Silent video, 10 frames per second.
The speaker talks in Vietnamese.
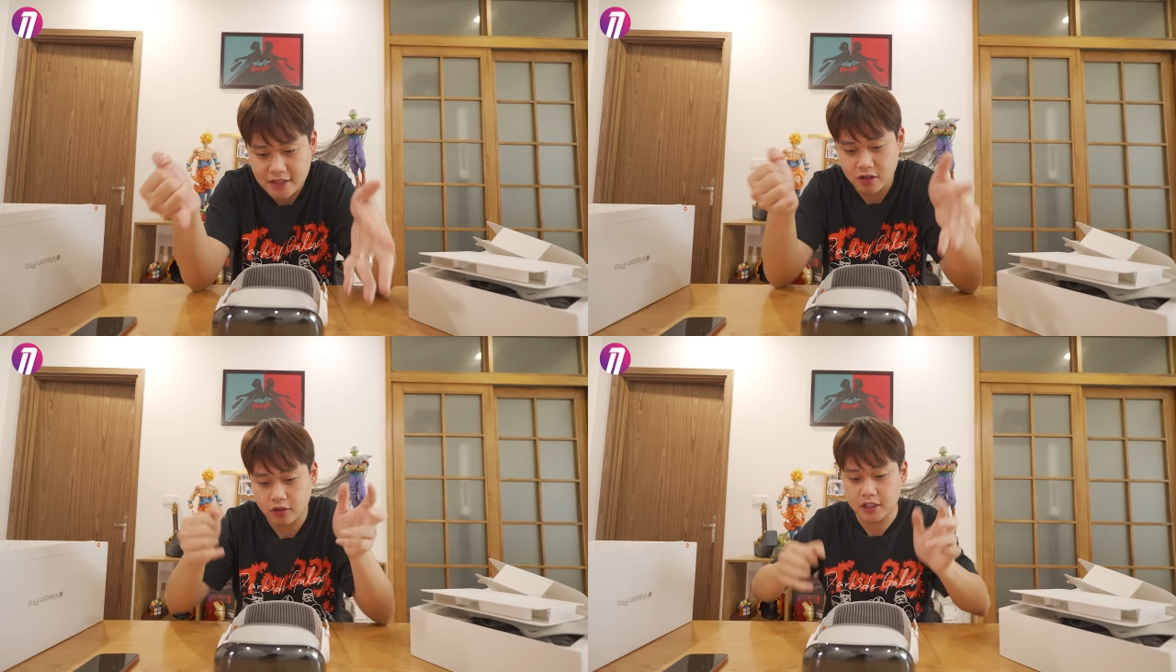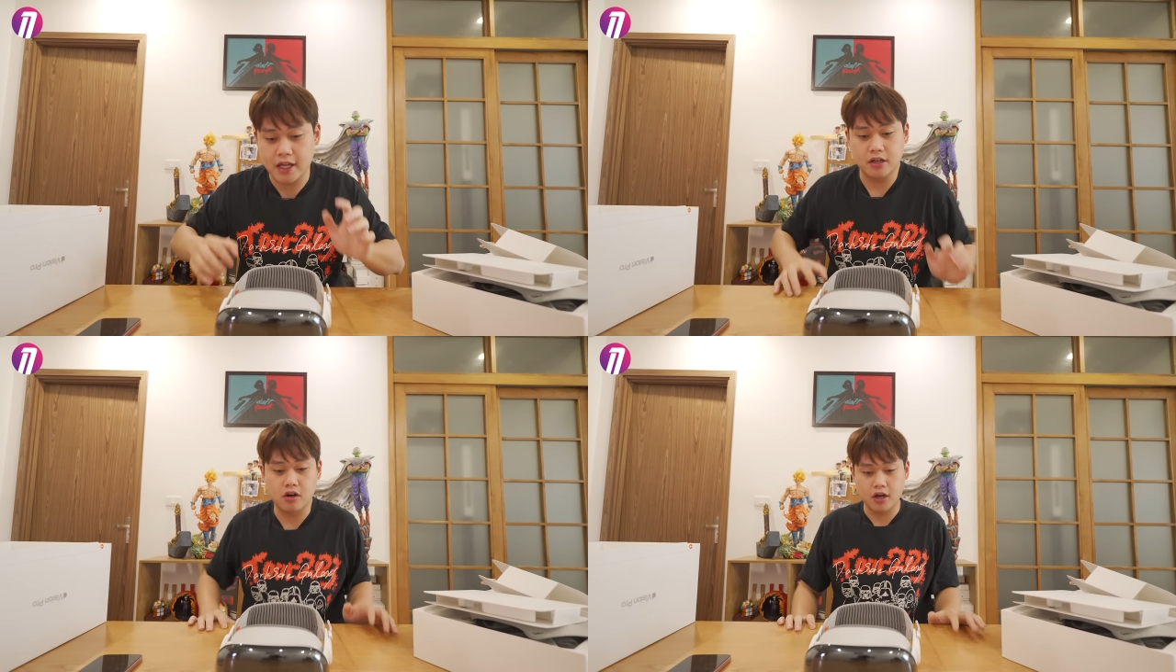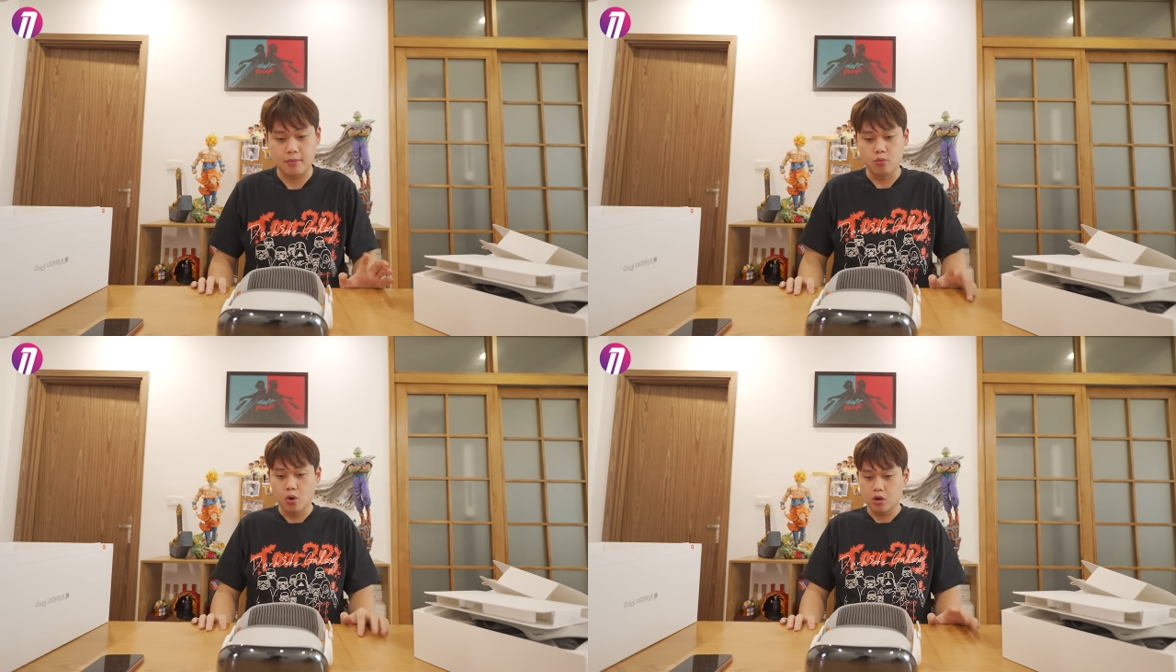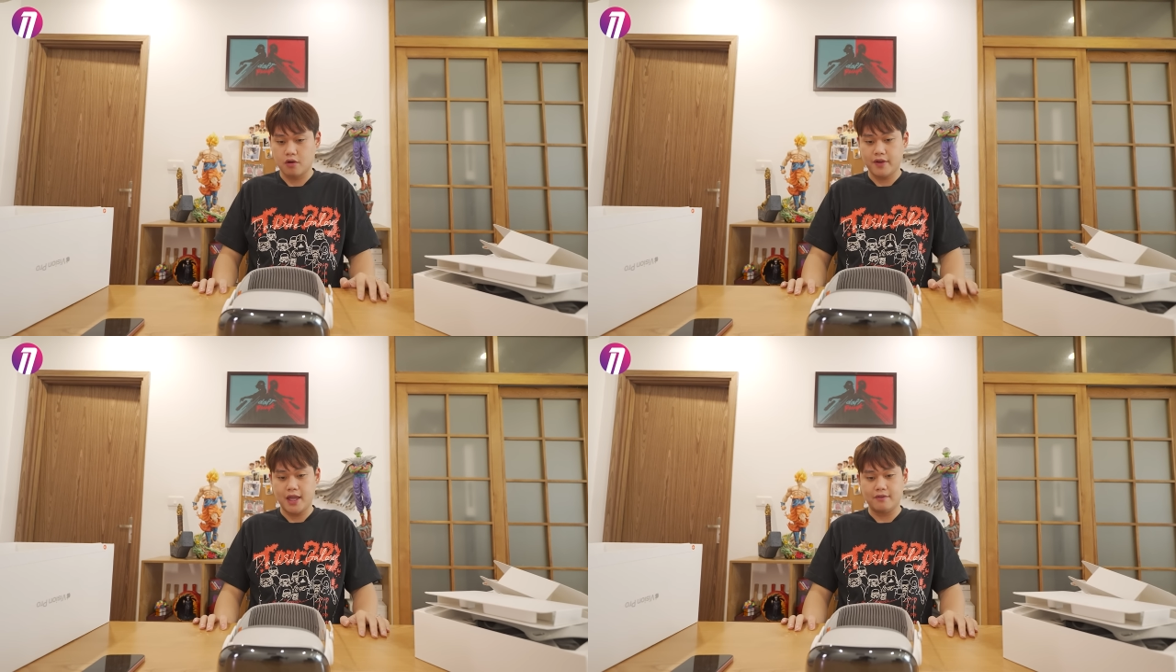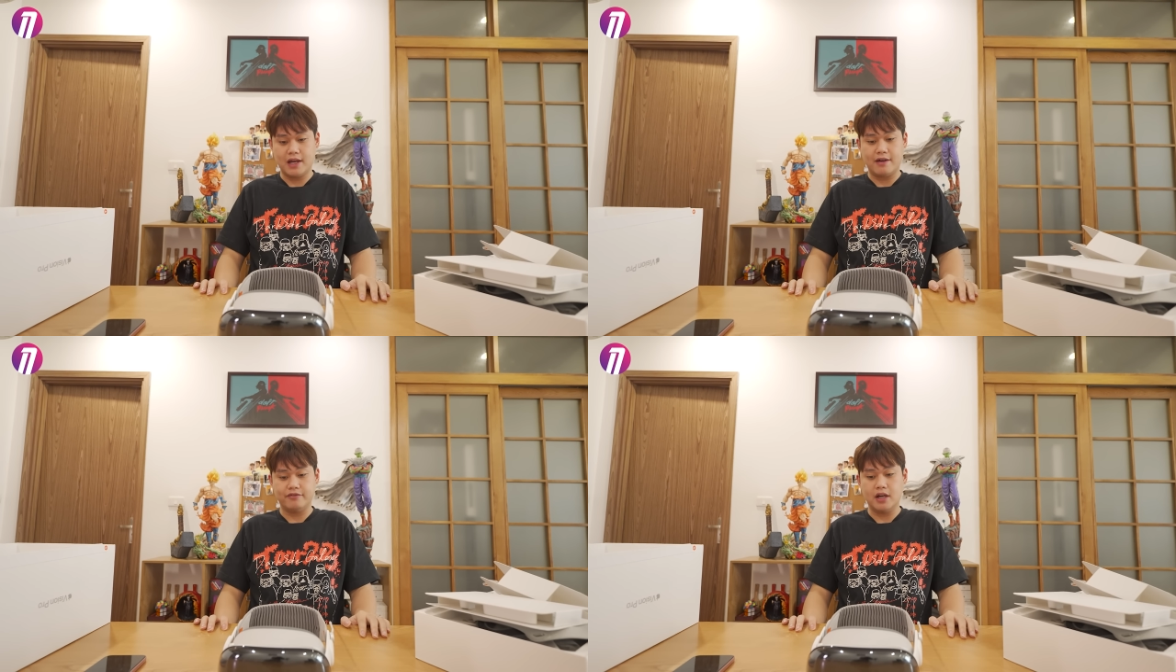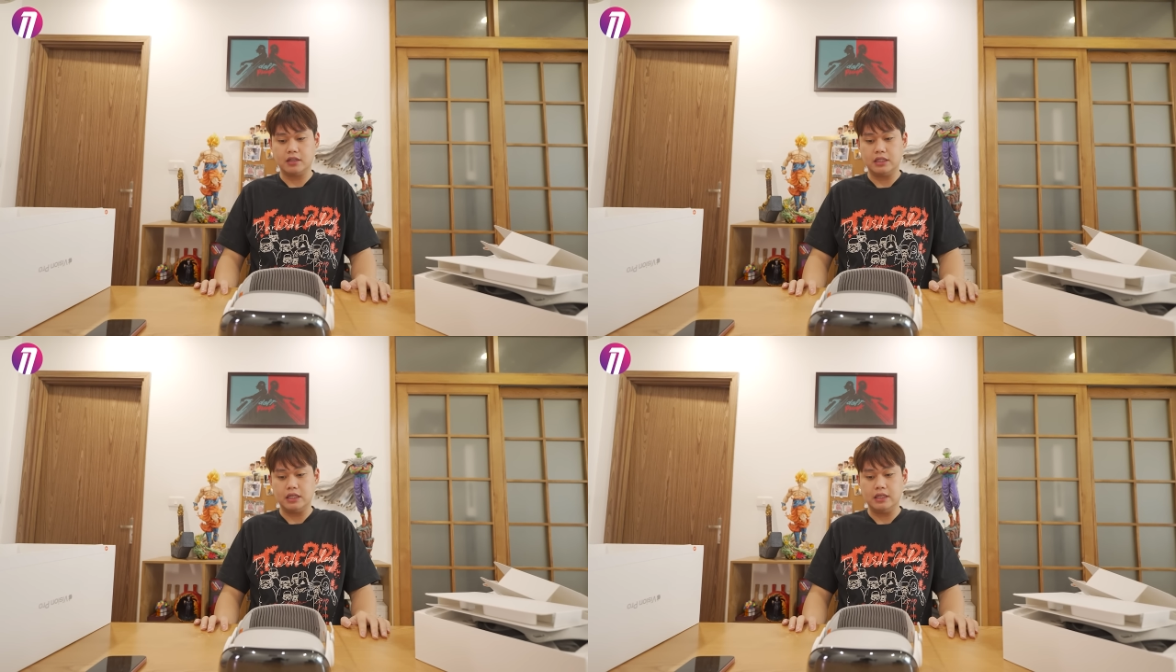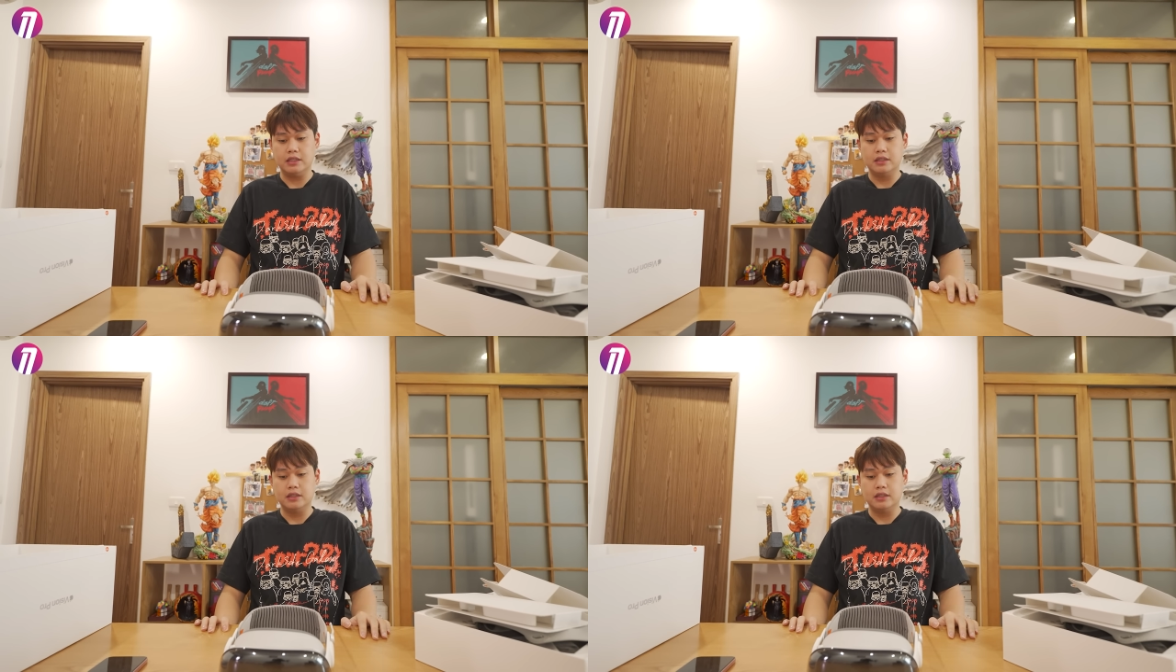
Do đó thì để nói là mua nó về và làm việc thì